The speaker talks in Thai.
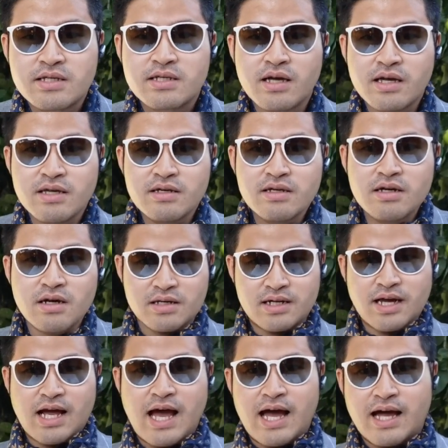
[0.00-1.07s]
เสื้อยืด
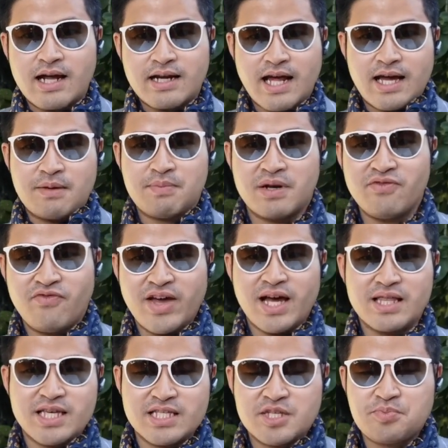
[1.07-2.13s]
นะคะ ข้างในเป็นเว
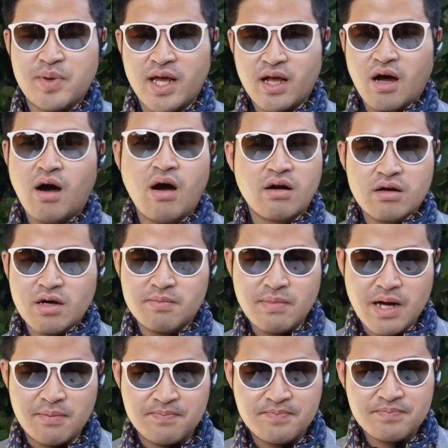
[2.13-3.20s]
ลเลนส์เบงคอกก็
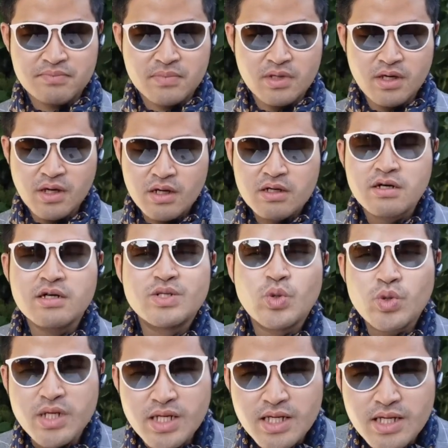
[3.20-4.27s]
แบบคือ
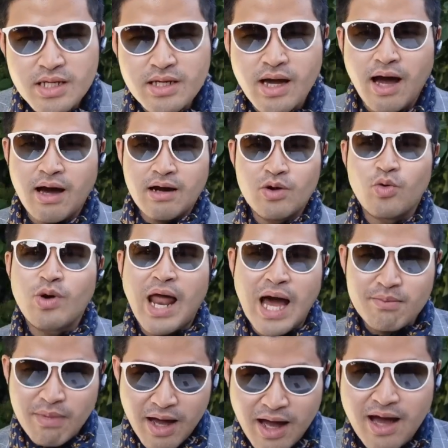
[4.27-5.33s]
ดูดีอ่ะหรูห
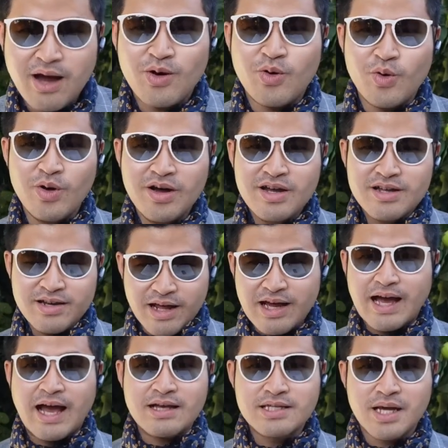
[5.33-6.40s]
รามาเห่า
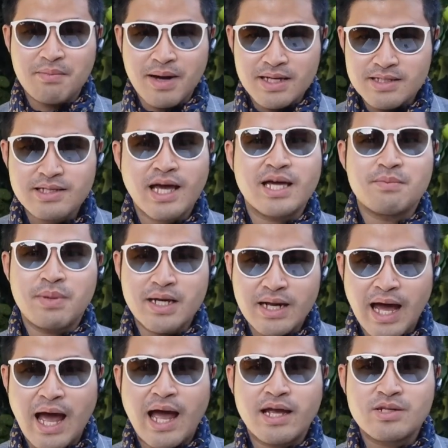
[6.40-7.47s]
นะคะ สามารถใส่ไป
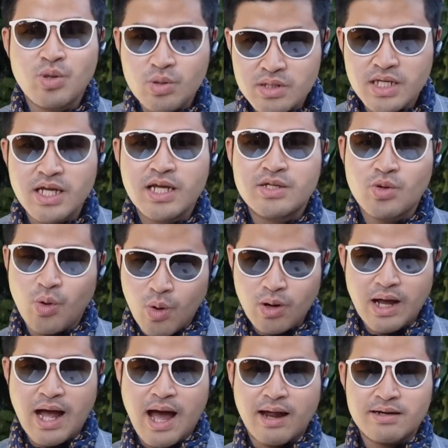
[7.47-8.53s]
ได้ทุกที่ทุกโอ
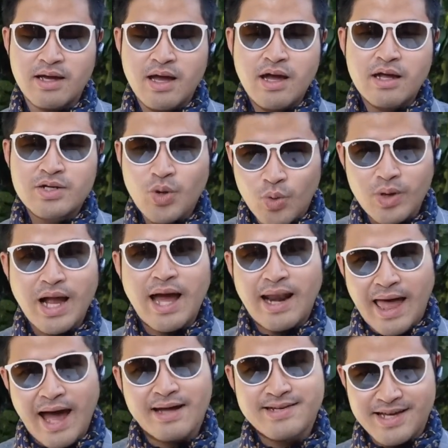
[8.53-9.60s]
กาส ทุกกา
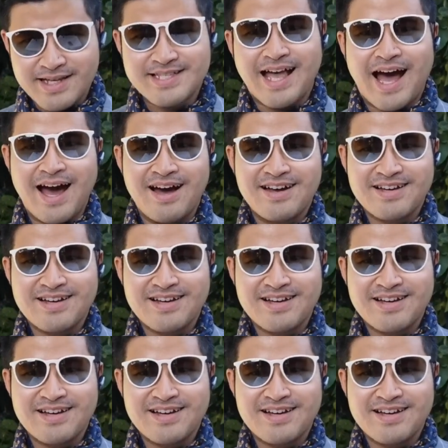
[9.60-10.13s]
ละเทศะ